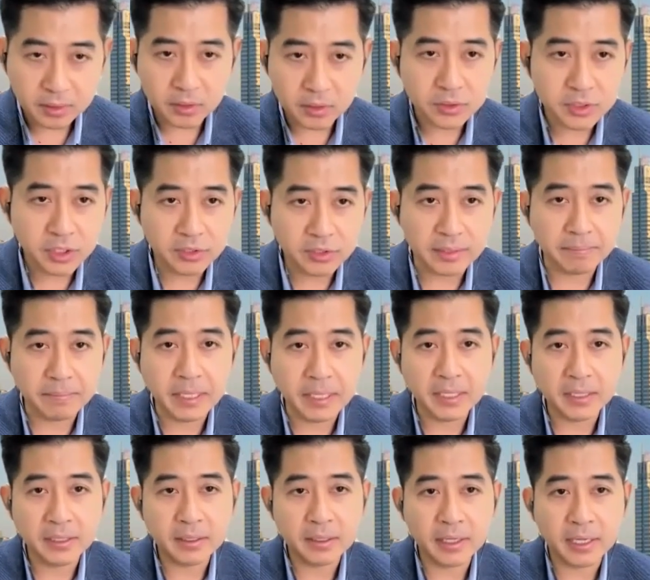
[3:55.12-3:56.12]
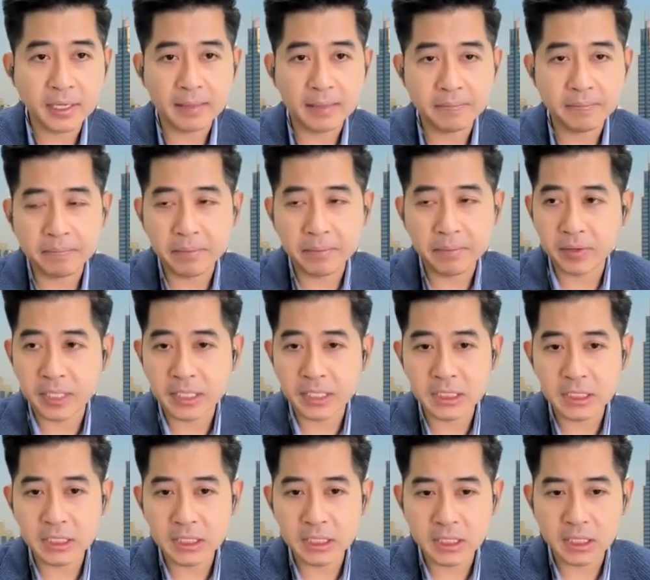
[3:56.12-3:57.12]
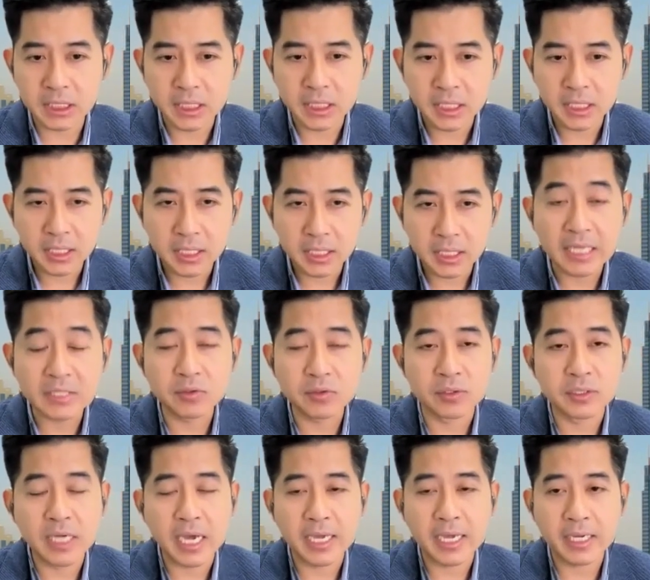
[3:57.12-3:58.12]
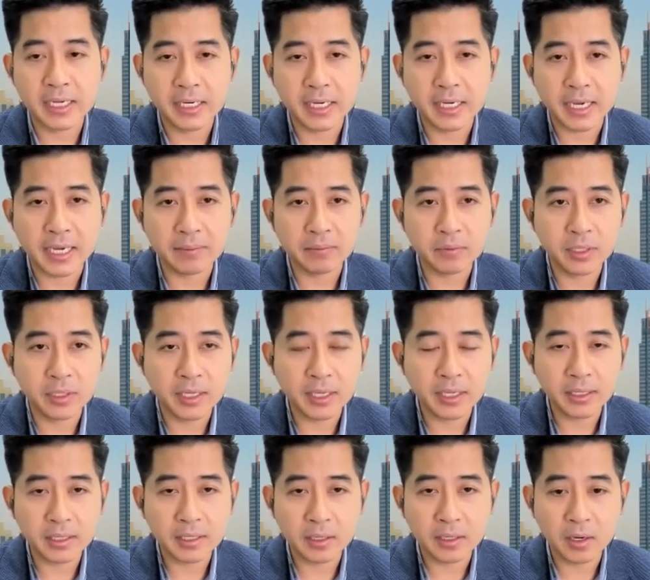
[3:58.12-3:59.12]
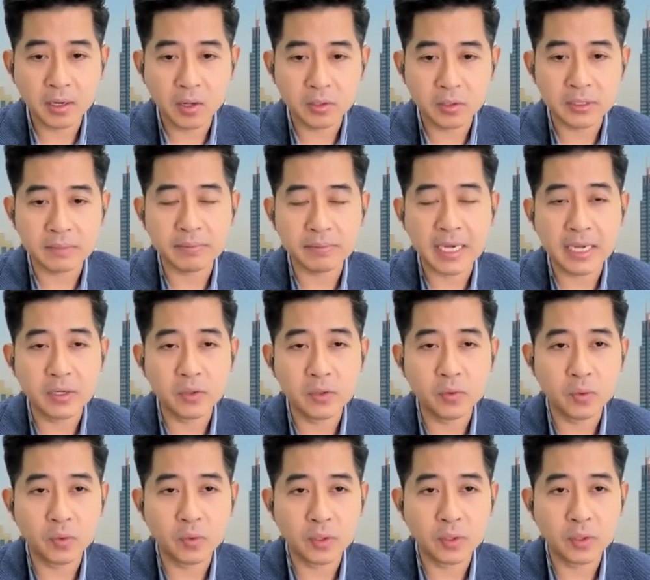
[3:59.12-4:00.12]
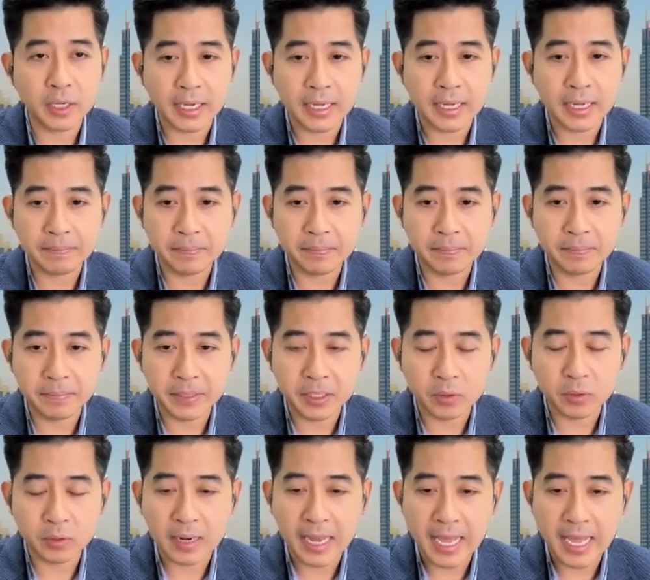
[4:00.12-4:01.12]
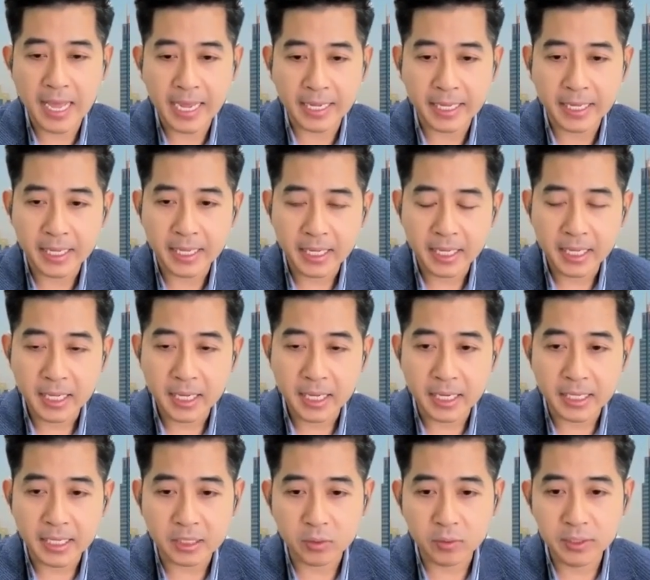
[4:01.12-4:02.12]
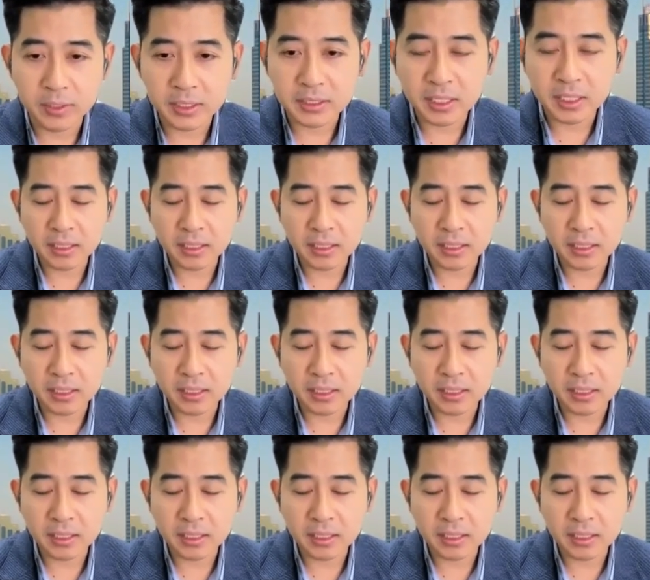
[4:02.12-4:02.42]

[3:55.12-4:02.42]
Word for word: ท่องเที่ยวอย่างมิ้นนะครับ เป็นรายที่น่าสนใจนะครับ ตัวเนี้ยก็ลองจับตาดูนะครับ เป็นตัวแรกอีกตัวหนึ่ง